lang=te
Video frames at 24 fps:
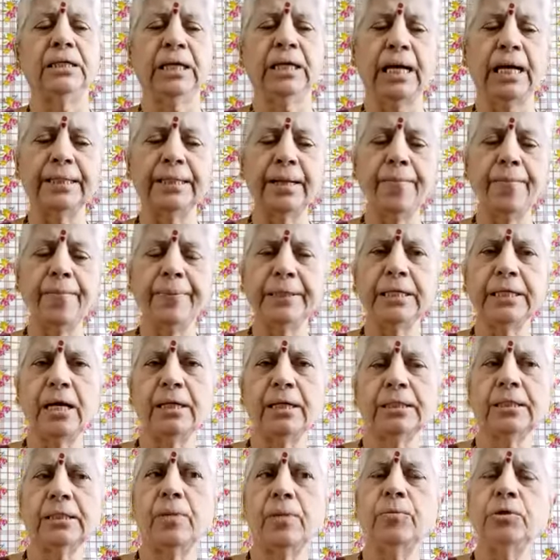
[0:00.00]
ఘన
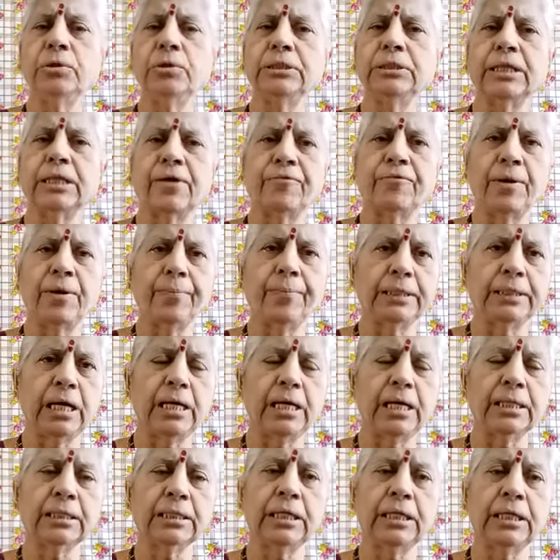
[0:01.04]
పదార్థము ద్రవ
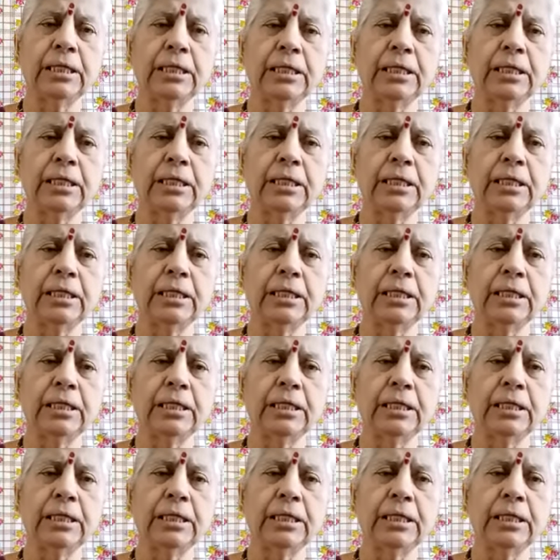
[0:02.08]
పదార్థ